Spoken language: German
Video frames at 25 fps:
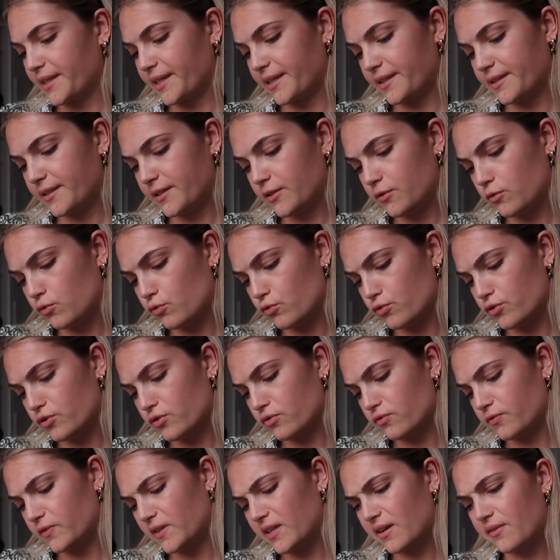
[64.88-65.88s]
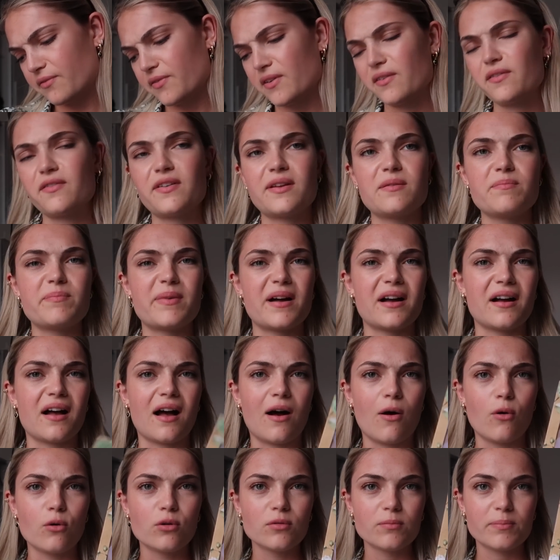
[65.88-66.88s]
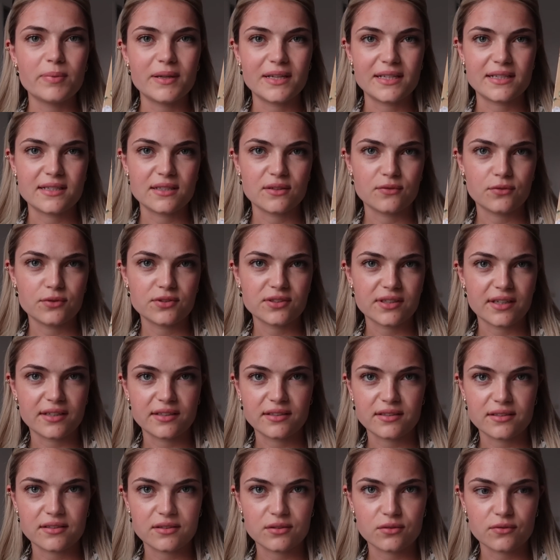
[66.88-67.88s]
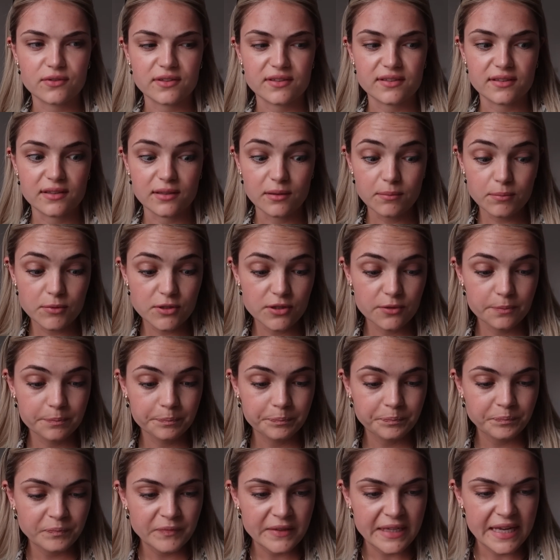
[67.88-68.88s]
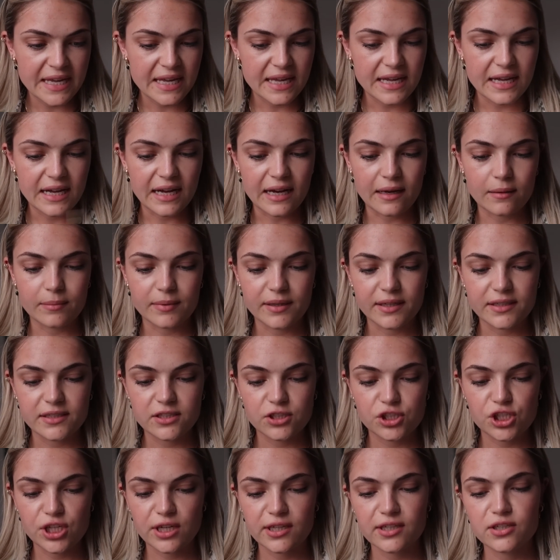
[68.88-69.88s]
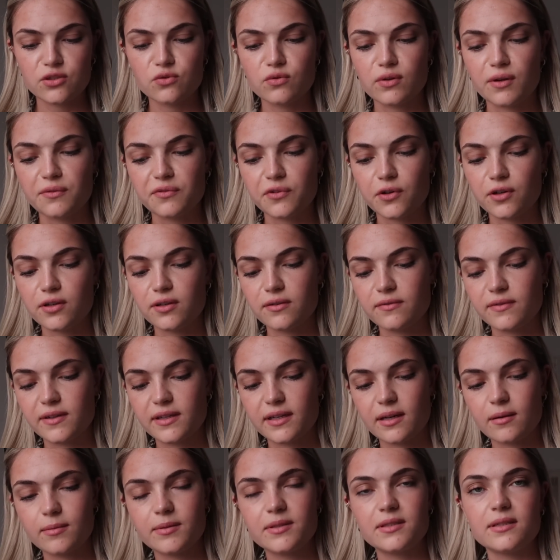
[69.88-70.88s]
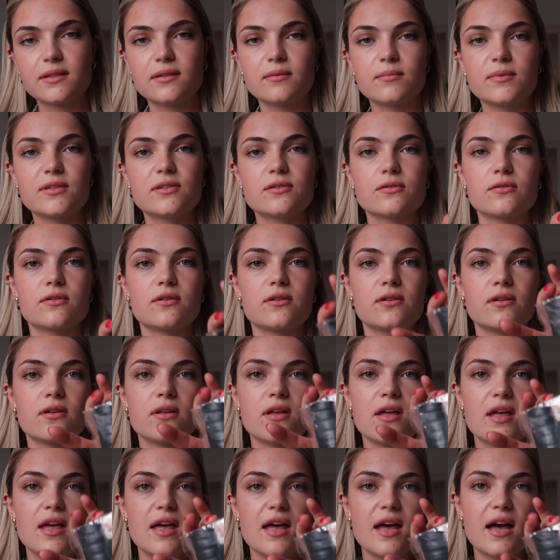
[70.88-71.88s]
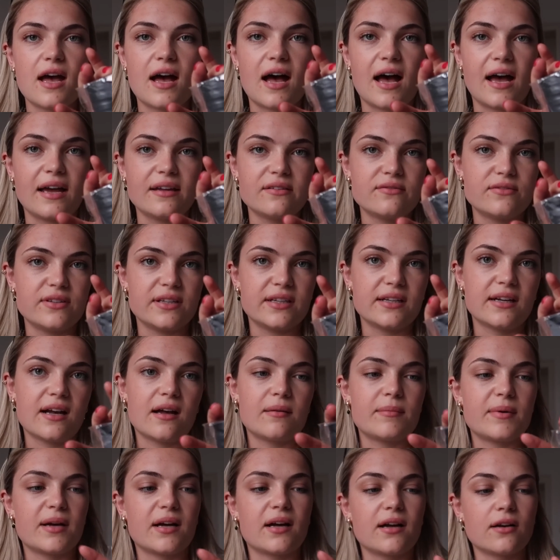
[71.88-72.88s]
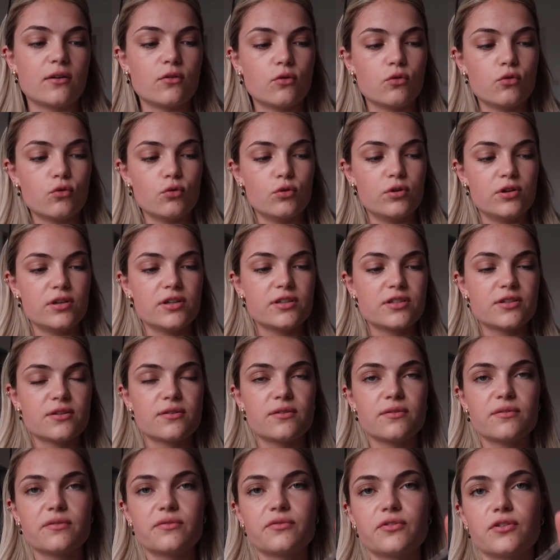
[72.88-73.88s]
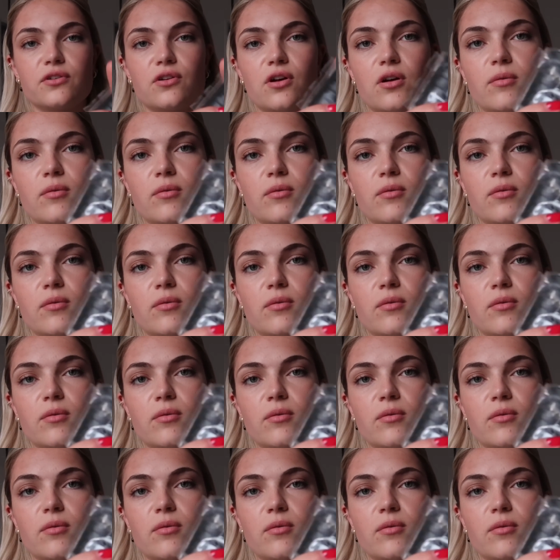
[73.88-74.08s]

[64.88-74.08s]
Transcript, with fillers: richtig cool, so wiederverwendbare Augenpads. Ich wusste gar nicht, dass es sowas gibt. Aber die schenke ich nur einer Freundin, weil da habe ich ihr nämlich so eine Einwegkamera geholt von